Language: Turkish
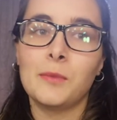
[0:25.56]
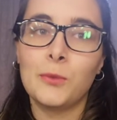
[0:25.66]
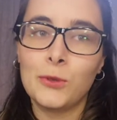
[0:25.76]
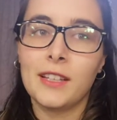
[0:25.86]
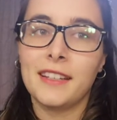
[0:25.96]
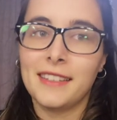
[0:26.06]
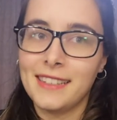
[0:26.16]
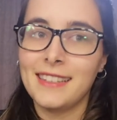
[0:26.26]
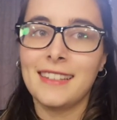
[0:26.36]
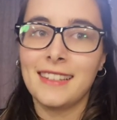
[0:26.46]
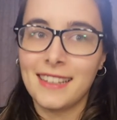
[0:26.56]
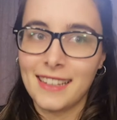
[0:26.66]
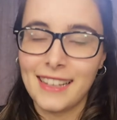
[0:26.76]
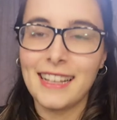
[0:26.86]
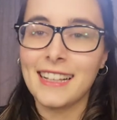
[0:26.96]
Bu senenin
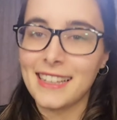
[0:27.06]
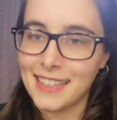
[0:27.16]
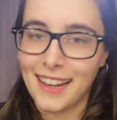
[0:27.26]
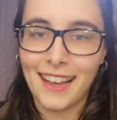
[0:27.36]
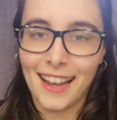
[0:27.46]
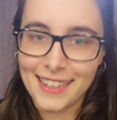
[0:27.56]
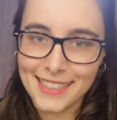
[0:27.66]
ilk hayal